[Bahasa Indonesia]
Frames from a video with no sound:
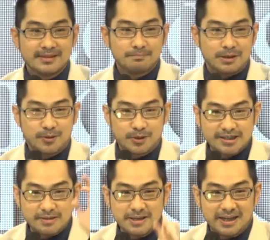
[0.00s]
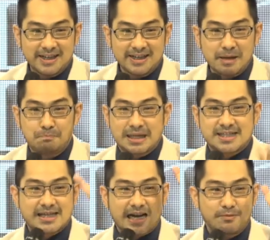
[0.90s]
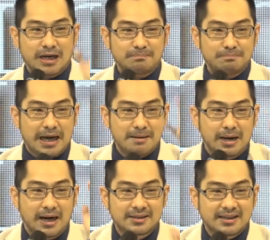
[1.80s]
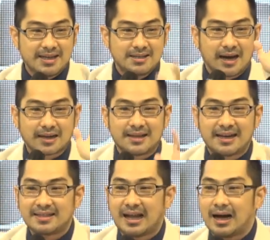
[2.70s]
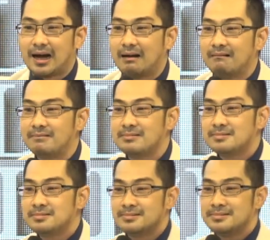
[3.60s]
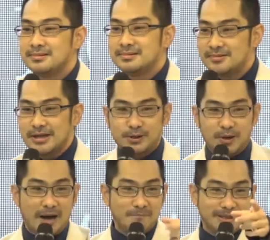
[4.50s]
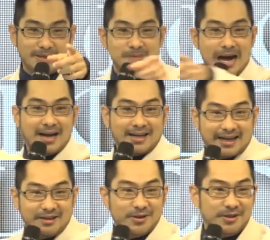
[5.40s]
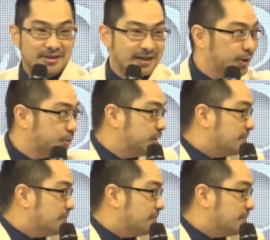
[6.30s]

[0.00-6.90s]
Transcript: Pengurusnya bilang gini, pesawat memang tidak datang. Wih, itu hampir dibakar loh saudara itu udah